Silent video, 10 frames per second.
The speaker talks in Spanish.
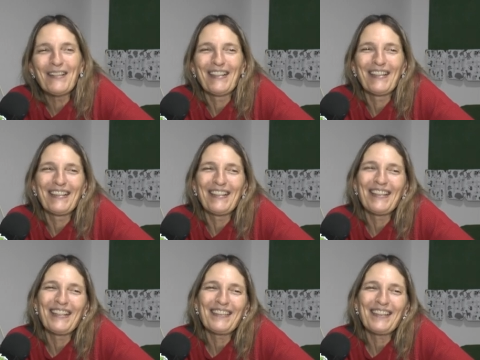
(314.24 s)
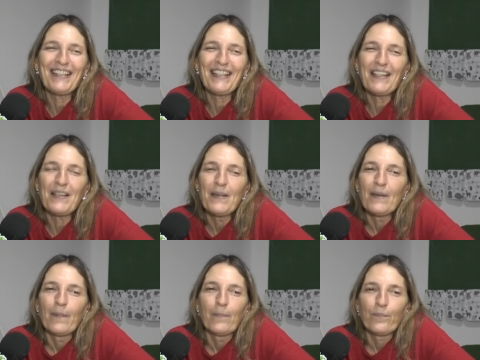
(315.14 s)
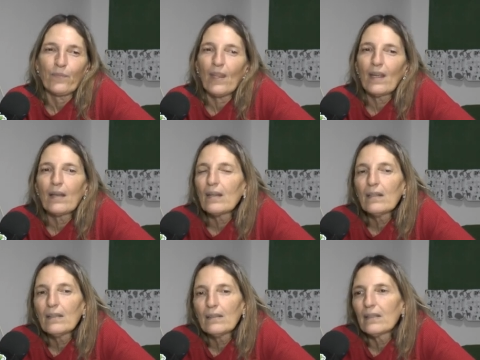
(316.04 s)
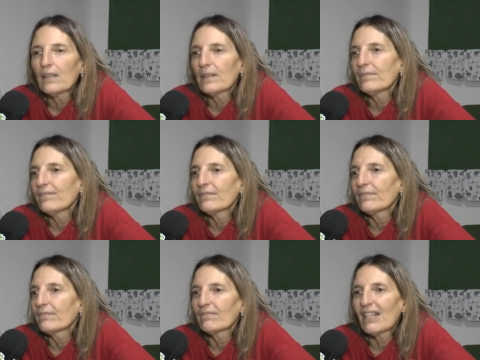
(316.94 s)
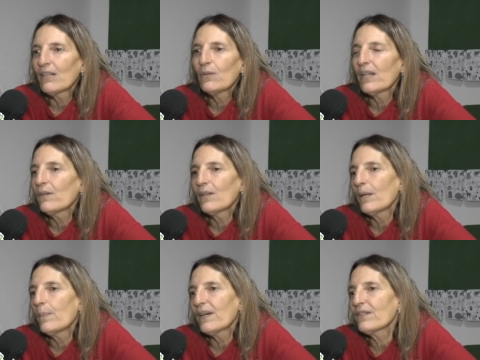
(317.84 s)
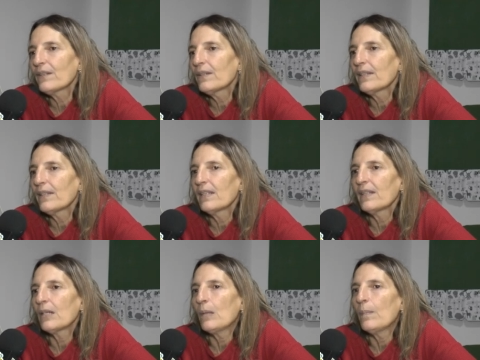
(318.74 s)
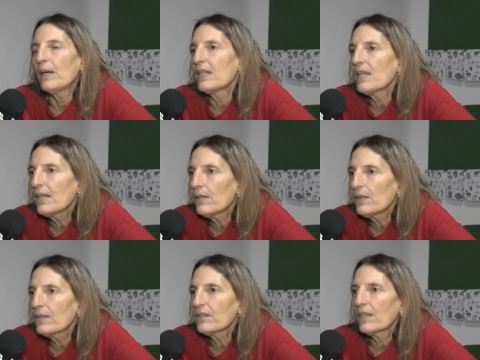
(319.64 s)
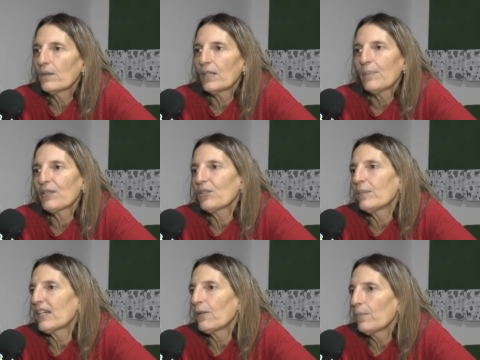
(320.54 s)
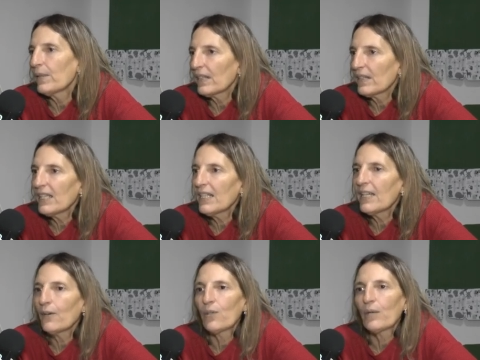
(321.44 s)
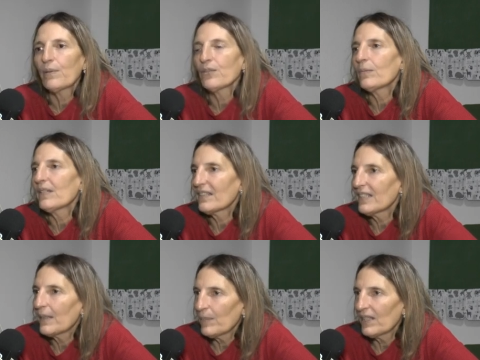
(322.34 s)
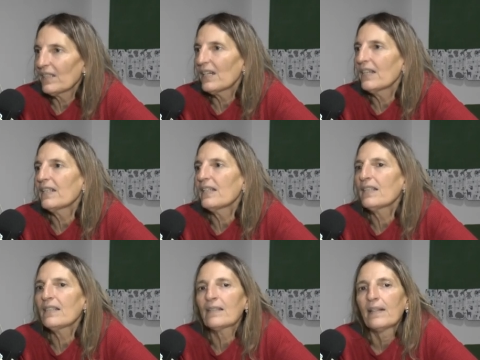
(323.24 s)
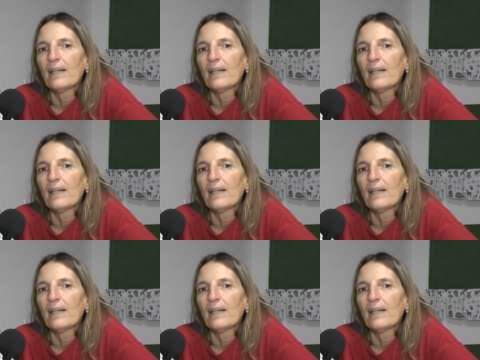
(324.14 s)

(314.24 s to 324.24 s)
este, así que eh, no, em, es, un, espacio de, compañeros, es un espacio para compartir, es un espacio para hacer amistades,